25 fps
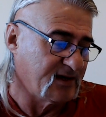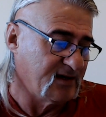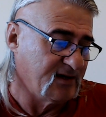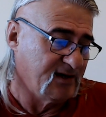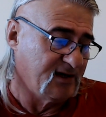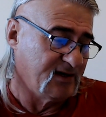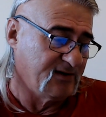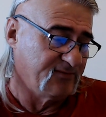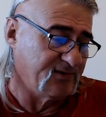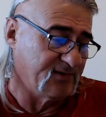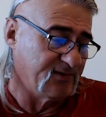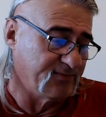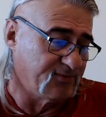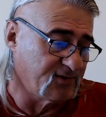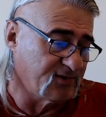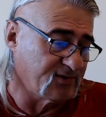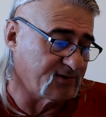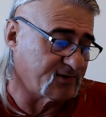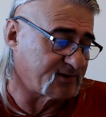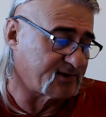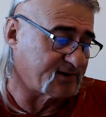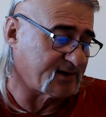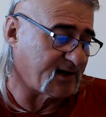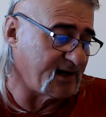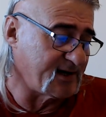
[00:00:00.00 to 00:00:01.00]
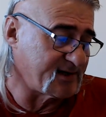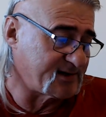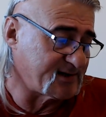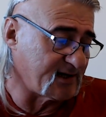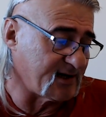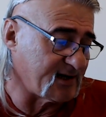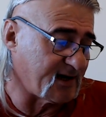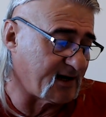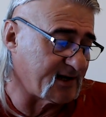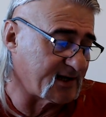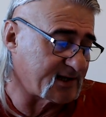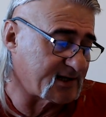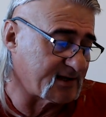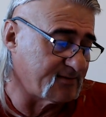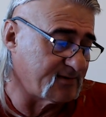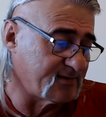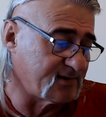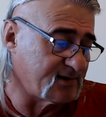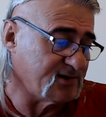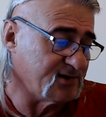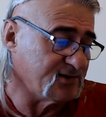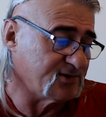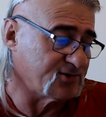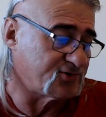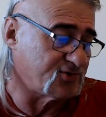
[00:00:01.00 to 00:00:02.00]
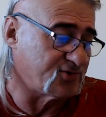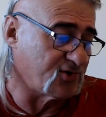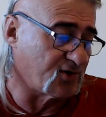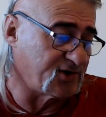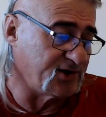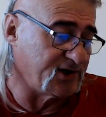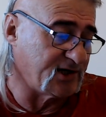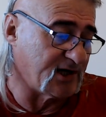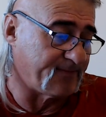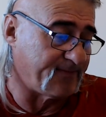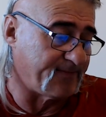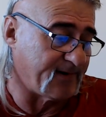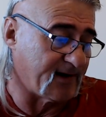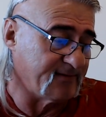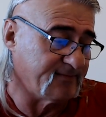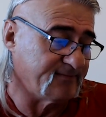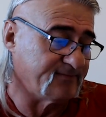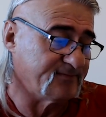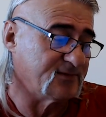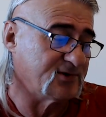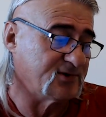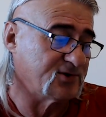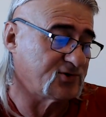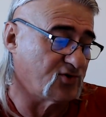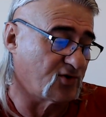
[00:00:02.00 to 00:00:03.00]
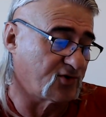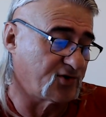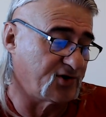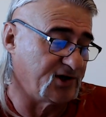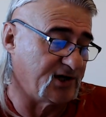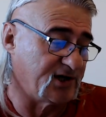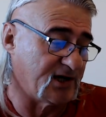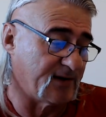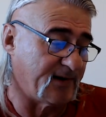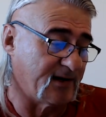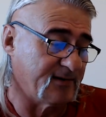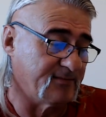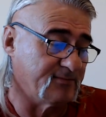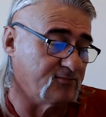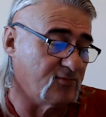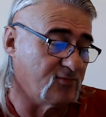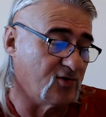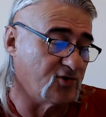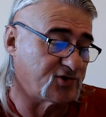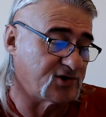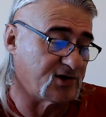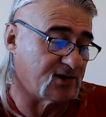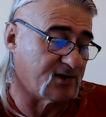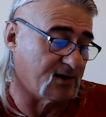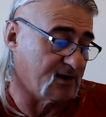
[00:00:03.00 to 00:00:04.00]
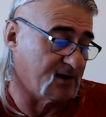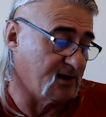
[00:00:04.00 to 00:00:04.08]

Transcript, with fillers: ve bunun tarihsel anlatımını çok iyi yapan, çok iyi yapan Monsieur,